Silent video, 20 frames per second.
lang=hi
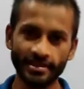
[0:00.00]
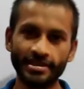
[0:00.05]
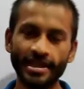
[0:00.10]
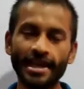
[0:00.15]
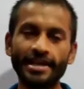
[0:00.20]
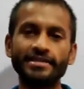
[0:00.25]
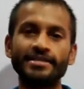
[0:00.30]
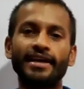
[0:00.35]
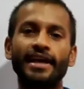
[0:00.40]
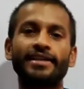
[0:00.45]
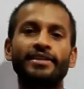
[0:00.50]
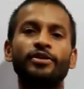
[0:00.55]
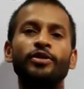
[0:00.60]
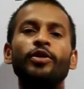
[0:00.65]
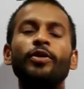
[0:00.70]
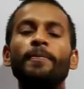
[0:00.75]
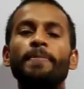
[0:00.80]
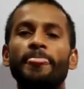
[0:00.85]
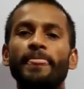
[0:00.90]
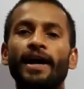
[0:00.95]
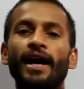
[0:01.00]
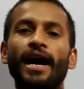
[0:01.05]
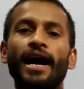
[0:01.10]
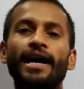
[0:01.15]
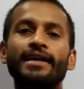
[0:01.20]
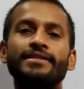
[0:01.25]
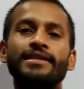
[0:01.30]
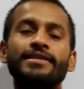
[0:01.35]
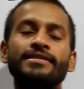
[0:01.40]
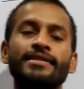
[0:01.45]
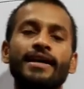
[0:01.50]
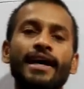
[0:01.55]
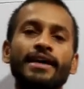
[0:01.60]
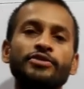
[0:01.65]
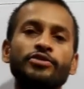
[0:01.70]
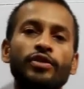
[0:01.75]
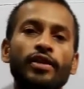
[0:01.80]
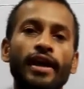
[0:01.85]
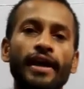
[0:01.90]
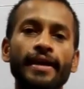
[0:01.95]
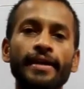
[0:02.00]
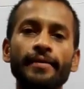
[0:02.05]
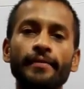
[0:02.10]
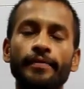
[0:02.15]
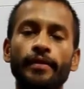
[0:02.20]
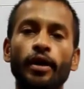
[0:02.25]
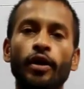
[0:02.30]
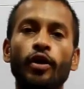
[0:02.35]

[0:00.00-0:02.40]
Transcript: जैन साथियों आज है सात जुलाई